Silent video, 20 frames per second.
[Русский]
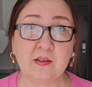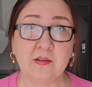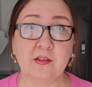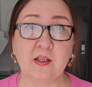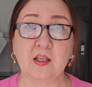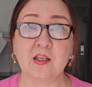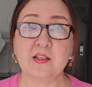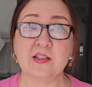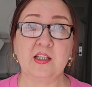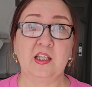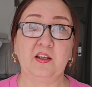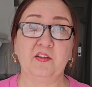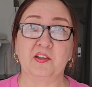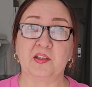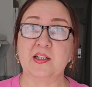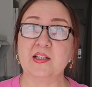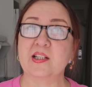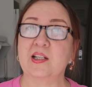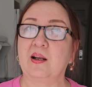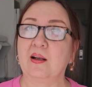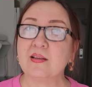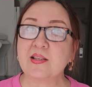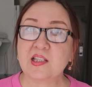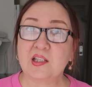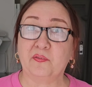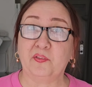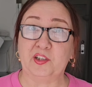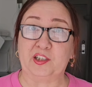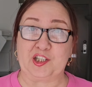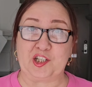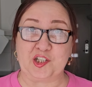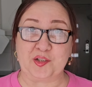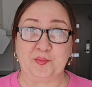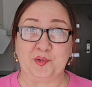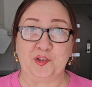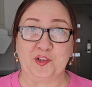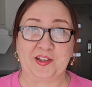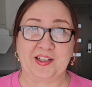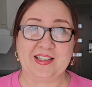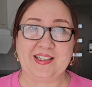Я не знаю, наверное, из кассы вытащить
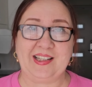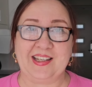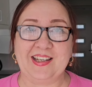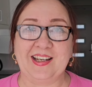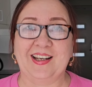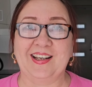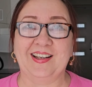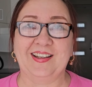много денег.